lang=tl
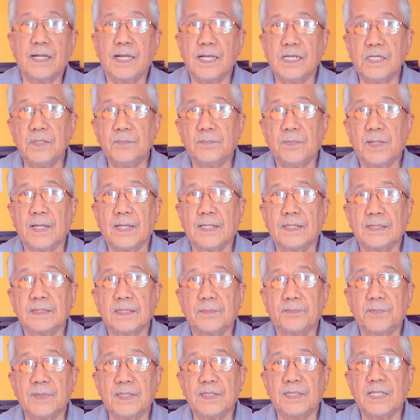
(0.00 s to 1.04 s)
lane para sa
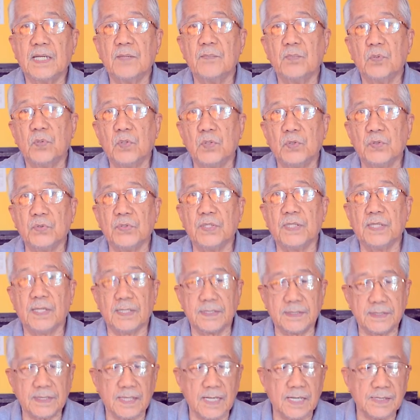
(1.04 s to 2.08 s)
PWD
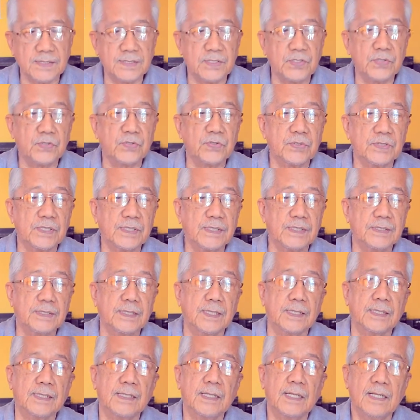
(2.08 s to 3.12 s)
at saka senior
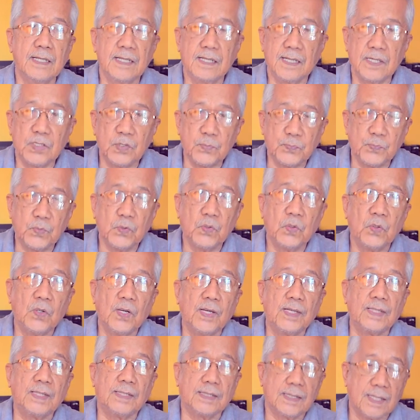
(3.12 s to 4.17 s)
citizen. Kayo po
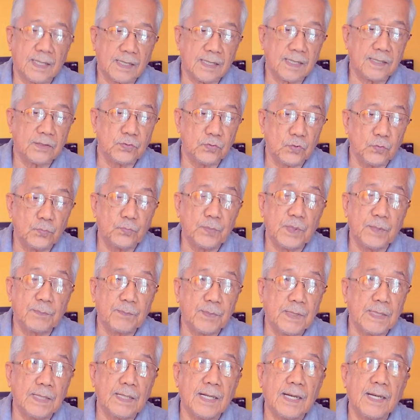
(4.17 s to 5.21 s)
ay kaagad doon
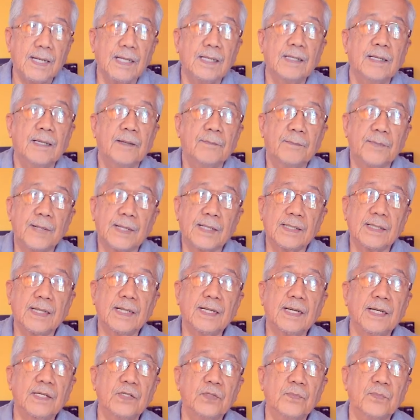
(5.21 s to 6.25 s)
pipila para
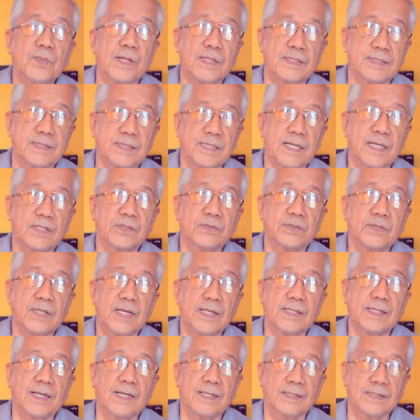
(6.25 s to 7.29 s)
kayo masikaso
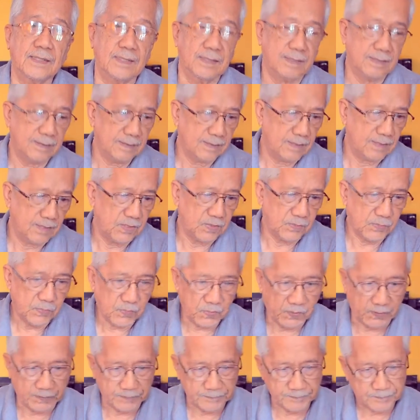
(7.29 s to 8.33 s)
kaagad. Ano
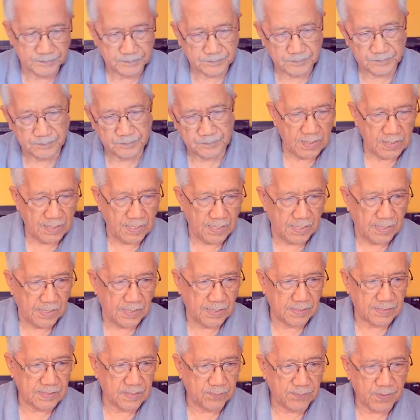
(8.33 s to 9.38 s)
po?
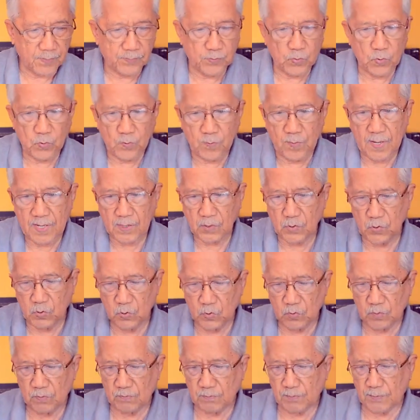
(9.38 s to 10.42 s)
Isa pa pong
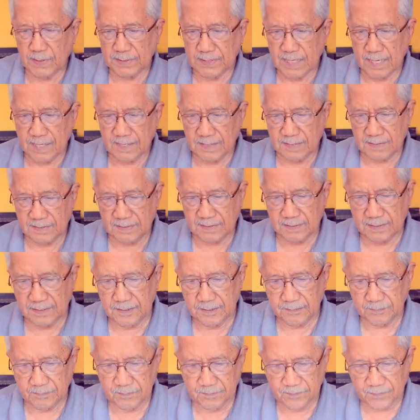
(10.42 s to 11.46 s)
bagong batas,
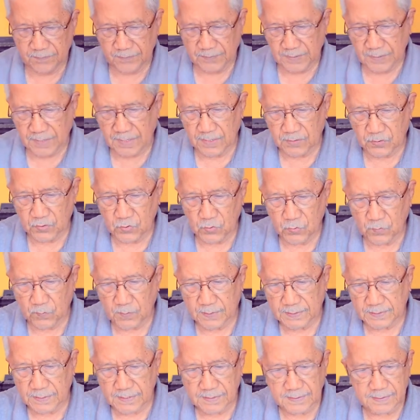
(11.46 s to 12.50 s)
ito yung
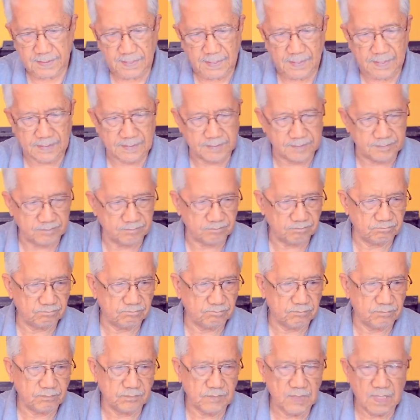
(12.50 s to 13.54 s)
batas ng
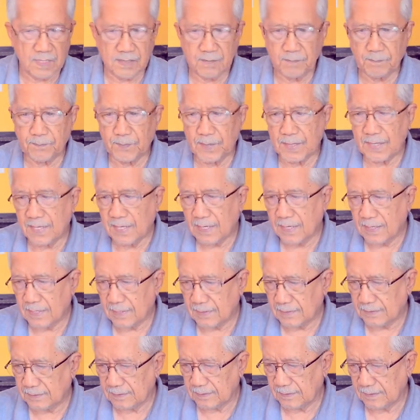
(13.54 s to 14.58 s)

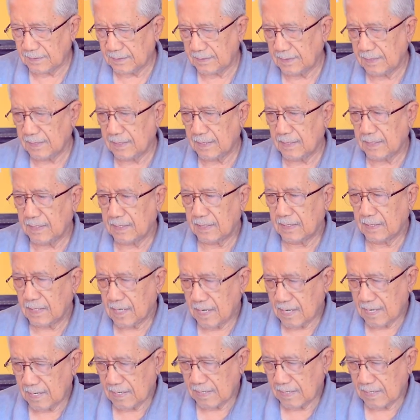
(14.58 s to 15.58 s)
PhilHealth na